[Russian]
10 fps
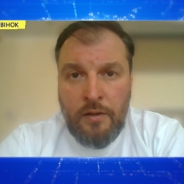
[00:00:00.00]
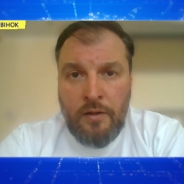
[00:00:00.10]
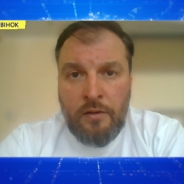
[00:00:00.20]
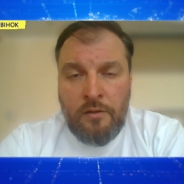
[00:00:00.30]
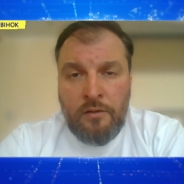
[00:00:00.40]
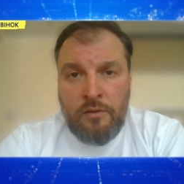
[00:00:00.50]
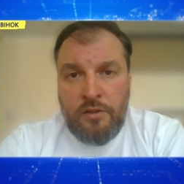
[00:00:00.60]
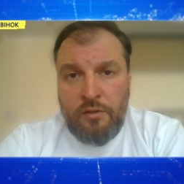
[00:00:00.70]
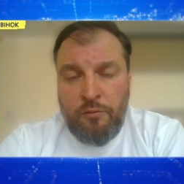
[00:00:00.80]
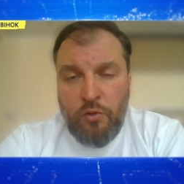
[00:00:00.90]
э,
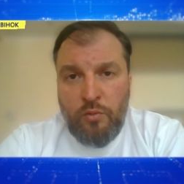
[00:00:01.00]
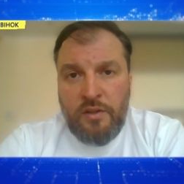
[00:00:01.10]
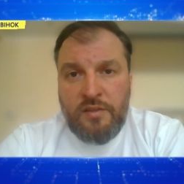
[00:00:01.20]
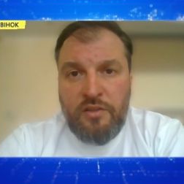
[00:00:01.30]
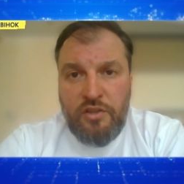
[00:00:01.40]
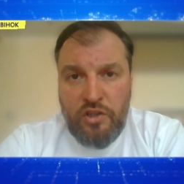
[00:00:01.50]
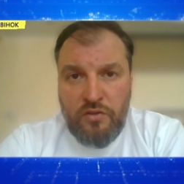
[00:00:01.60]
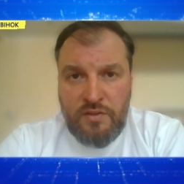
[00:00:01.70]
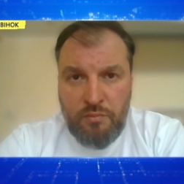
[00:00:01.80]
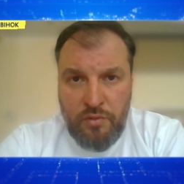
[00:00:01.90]
эта формула
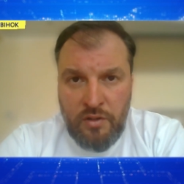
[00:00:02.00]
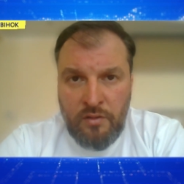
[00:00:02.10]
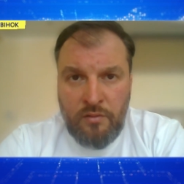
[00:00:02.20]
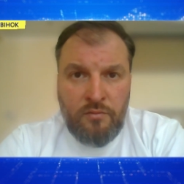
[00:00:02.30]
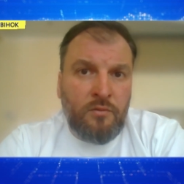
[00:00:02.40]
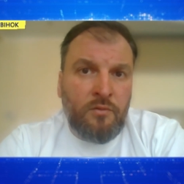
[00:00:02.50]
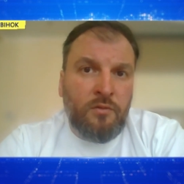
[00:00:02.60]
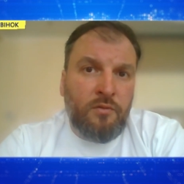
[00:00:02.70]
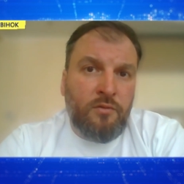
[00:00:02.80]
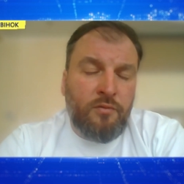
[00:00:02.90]
содержит в себе
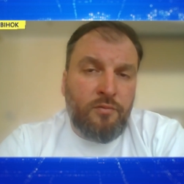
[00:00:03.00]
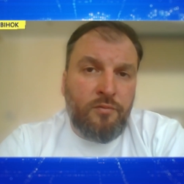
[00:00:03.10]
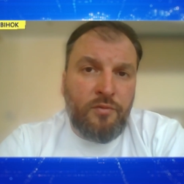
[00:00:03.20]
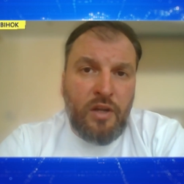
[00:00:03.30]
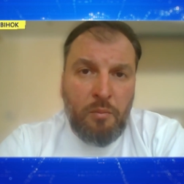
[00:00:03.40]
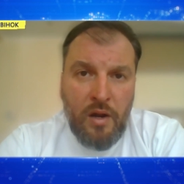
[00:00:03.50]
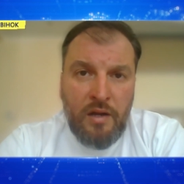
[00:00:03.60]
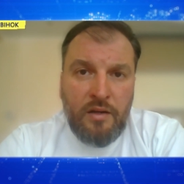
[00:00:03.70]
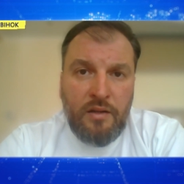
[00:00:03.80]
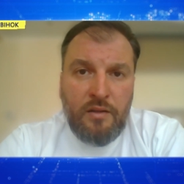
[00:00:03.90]
э,
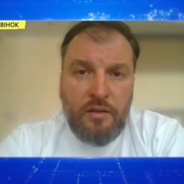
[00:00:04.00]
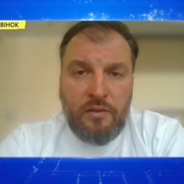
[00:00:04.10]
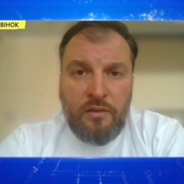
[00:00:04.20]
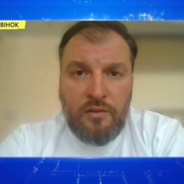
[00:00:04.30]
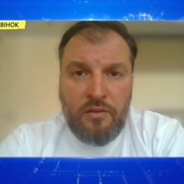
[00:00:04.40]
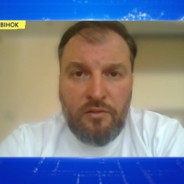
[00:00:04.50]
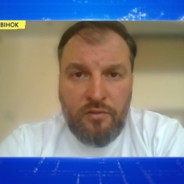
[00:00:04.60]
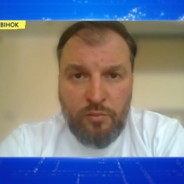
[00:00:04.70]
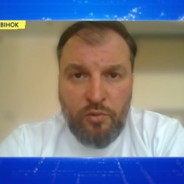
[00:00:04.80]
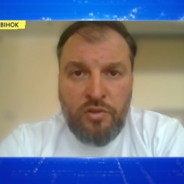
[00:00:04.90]
нормальные
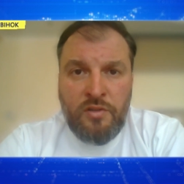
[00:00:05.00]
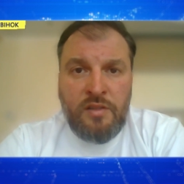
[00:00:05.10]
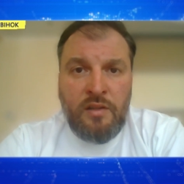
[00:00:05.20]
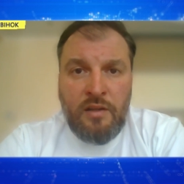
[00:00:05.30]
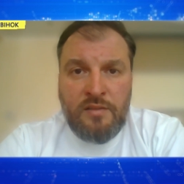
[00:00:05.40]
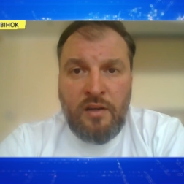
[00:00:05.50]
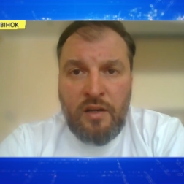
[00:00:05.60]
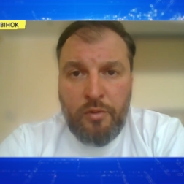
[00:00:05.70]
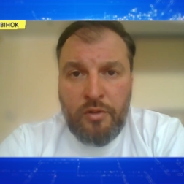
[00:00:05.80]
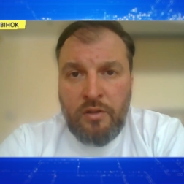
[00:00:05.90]
возможности для
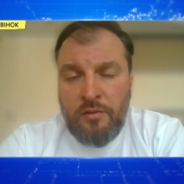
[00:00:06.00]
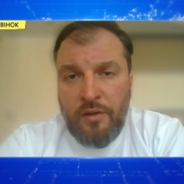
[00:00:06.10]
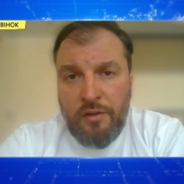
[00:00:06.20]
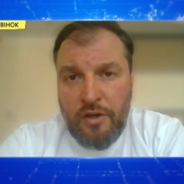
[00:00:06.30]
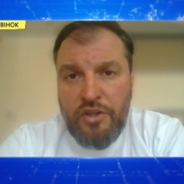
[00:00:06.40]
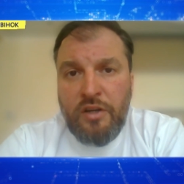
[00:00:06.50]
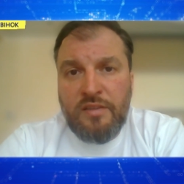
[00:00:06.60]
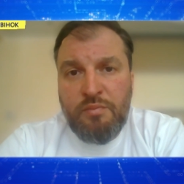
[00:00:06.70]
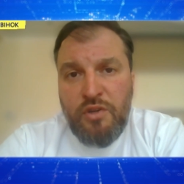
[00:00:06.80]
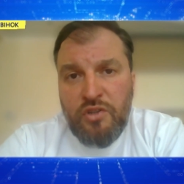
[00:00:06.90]
заработка. Наверное, не
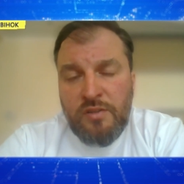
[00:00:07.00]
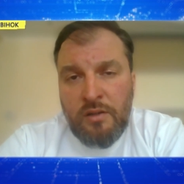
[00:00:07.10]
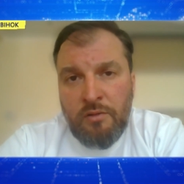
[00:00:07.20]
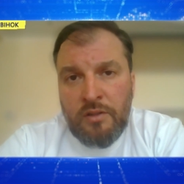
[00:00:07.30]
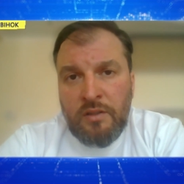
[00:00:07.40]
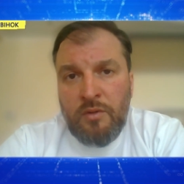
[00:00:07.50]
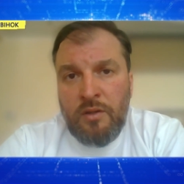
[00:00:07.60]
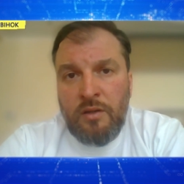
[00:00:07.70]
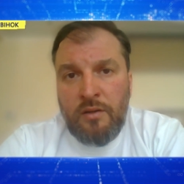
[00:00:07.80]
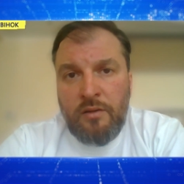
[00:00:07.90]
космического там
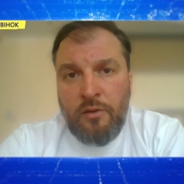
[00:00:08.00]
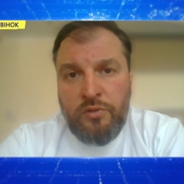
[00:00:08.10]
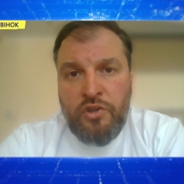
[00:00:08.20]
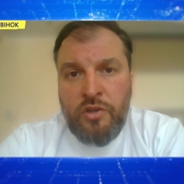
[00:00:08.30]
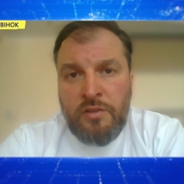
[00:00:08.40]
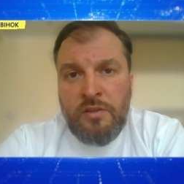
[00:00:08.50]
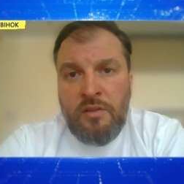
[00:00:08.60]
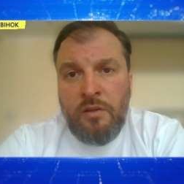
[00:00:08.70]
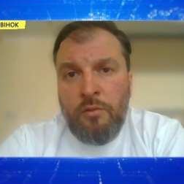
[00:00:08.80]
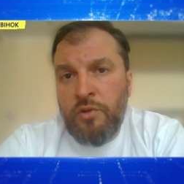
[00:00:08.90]
для розничных
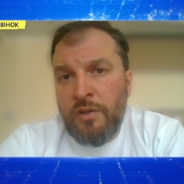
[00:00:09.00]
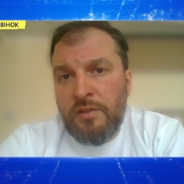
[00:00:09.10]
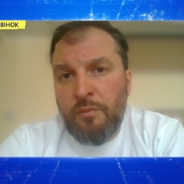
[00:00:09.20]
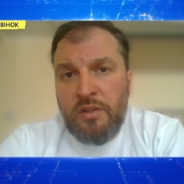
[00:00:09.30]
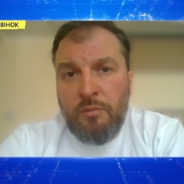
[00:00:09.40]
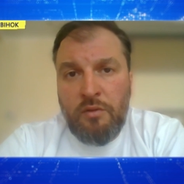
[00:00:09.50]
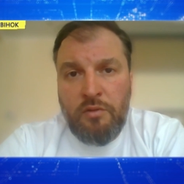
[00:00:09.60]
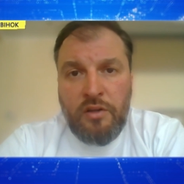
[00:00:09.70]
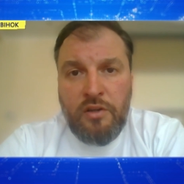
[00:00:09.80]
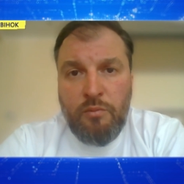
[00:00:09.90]
сетей, но сейчас об этом,
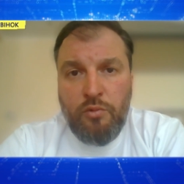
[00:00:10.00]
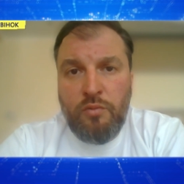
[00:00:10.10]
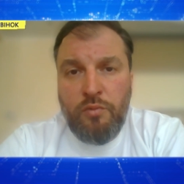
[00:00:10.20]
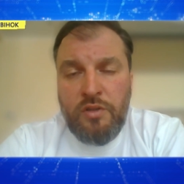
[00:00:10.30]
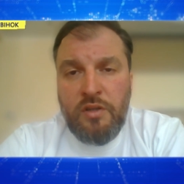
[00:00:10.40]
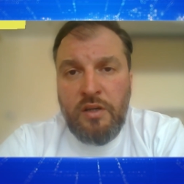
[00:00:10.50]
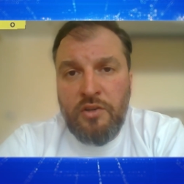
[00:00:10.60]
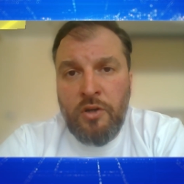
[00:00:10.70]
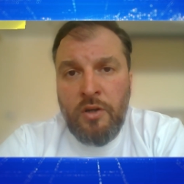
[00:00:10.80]
наверное, не может быть и речи.